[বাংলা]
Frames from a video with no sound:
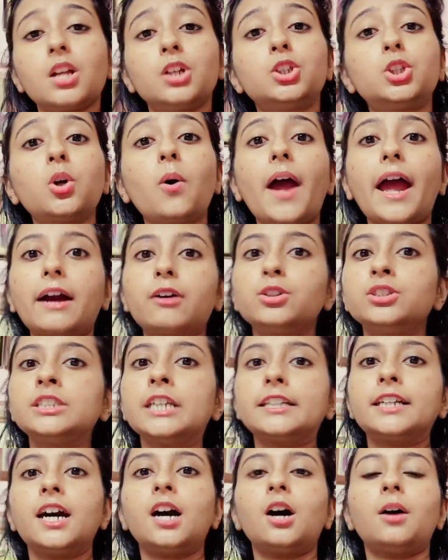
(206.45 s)
তো এখন
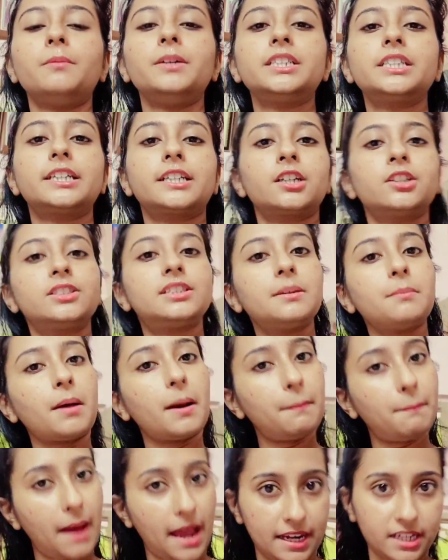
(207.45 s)
যেটা হবে সেটা হচ্ছে মা
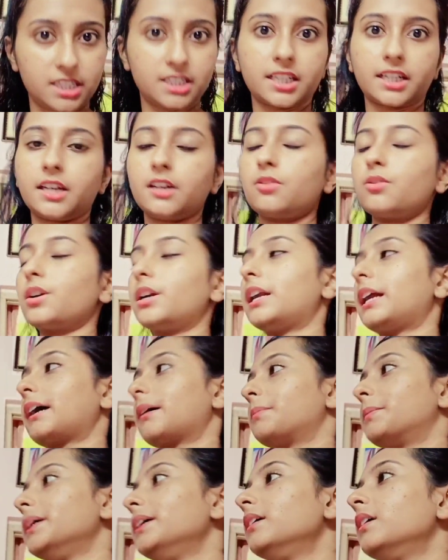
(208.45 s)
পায়েসটাকে করে
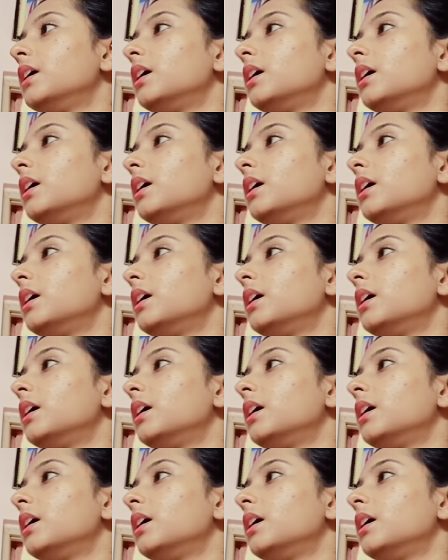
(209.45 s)
রাখবে